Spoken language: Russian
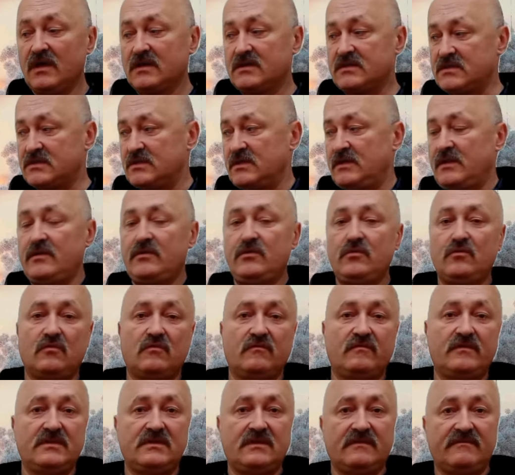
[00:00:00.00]
к сожалению,
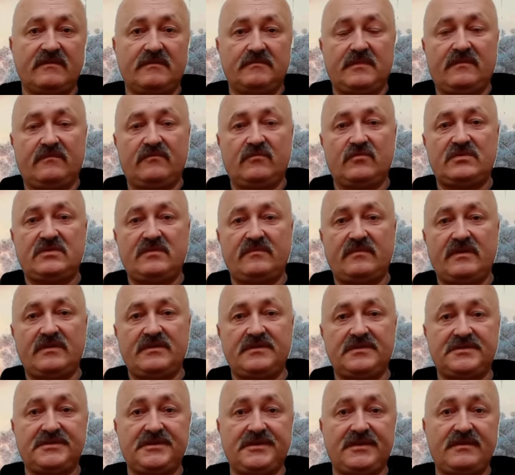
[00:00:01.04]
увы, давным-давно себя
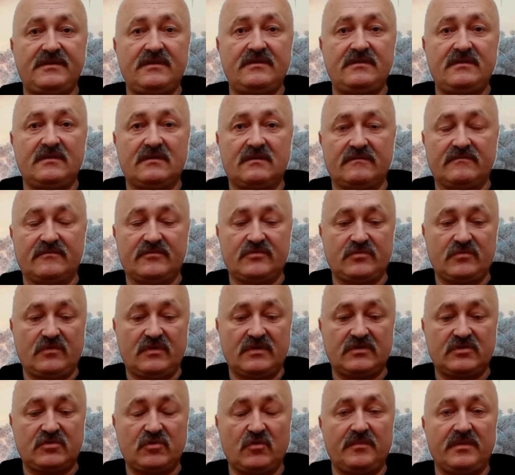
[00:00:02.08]

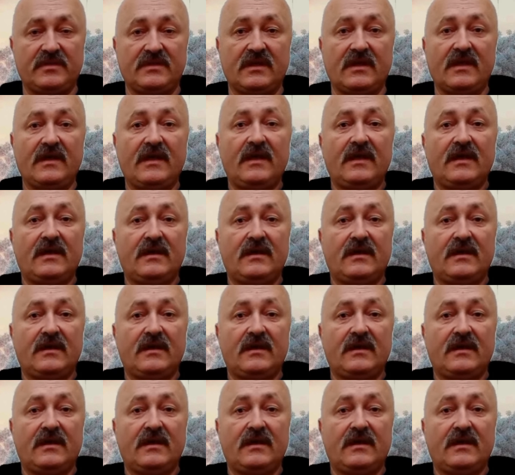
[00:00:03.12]
дискредитировавшую, особенно